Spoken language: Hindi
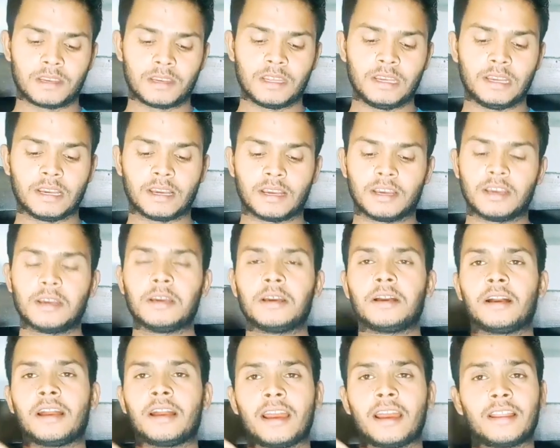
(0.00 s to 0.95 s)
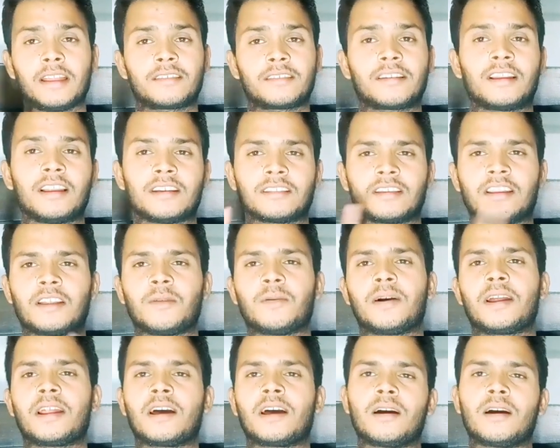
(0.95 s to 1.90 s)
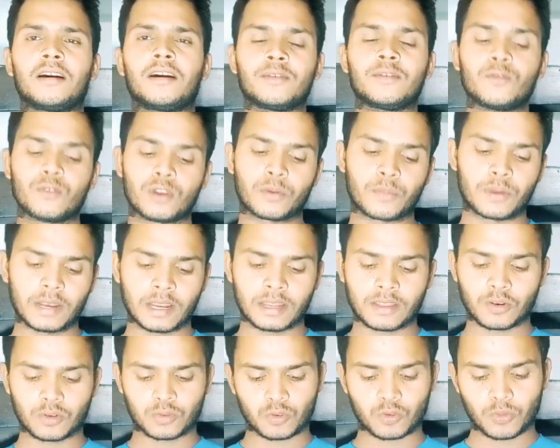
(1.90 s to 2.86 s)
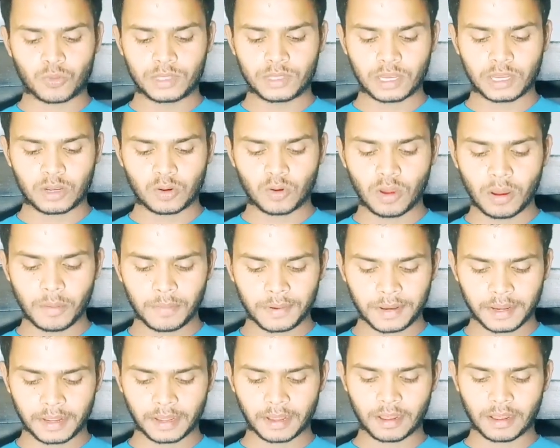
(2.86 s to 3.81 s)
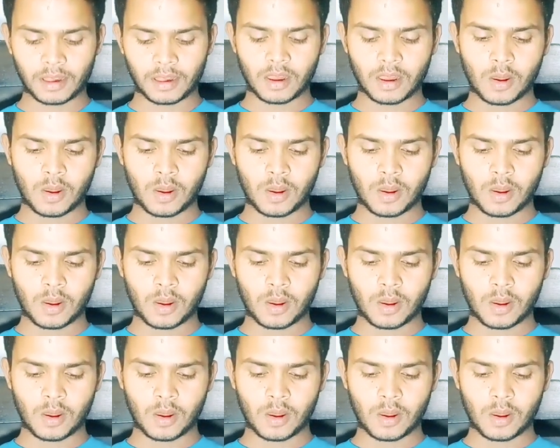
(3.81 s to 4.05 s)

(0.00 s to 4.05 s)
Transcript: ठीक है हैनज कलासन हमारा यूनिक प्लेयर था उसको भी देख लो आप ठीक है